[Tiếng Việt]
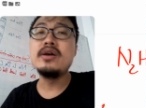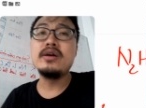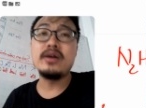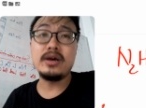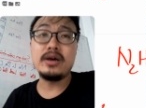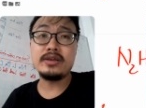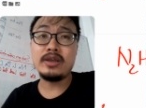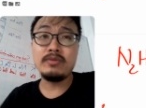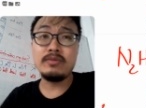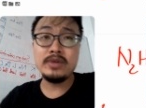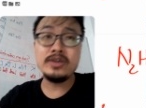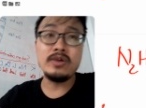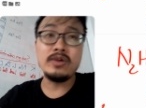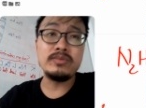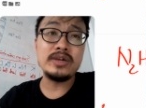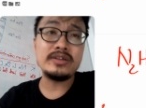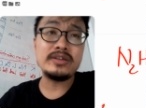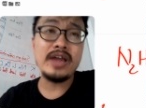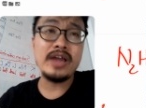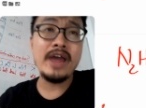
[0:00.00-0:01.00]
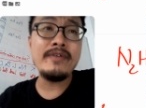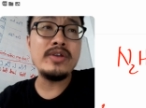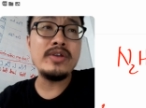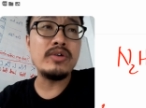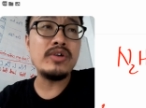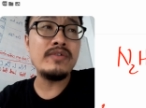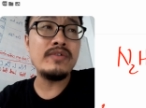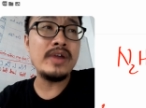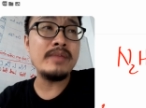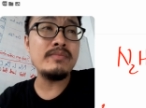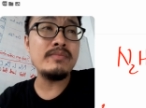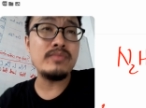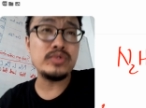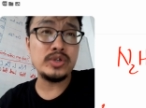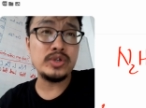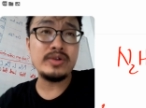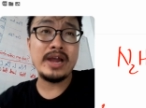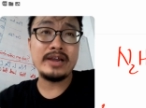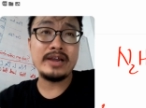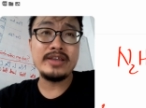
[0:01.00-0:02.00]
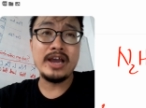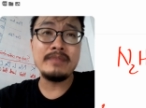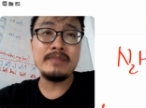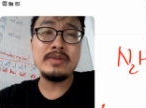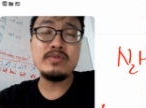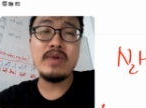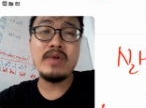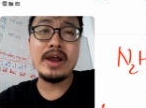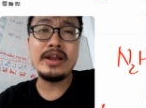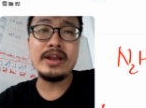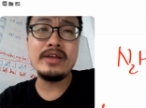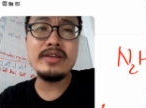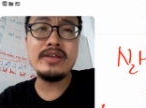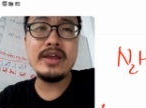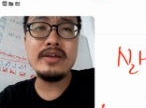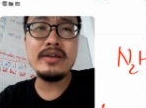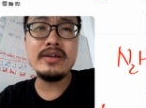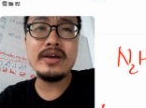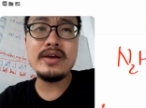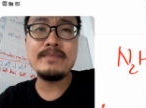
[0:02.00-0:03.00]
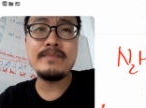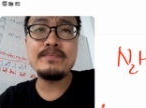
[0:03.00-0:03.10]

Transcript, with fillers: ờ, trong ứng dụng thực tế ví dụ đối với một số hàng dẫn bên ngoài đi với